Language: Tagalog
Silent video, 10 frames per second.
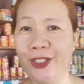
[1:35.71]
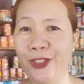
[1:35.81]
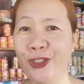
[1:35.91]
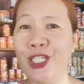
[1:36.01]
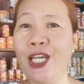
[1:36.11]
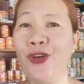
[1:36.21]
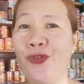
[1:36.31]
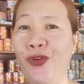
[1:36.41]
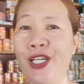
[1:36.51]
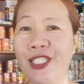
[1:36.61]
Yung siya yung
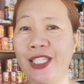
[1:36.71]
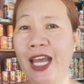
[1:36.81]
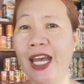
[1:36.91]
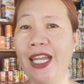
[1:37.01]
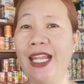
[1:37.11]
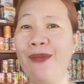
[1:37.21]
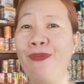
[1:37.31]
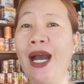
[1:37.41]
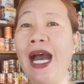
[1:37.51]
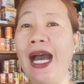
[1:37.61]
first na
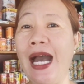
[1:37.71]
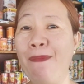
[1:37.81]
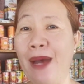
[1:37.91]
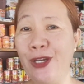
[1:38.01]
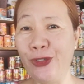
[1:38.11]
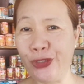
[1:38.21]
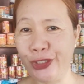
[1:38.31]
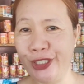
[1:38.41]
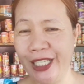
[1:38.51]
makakapanood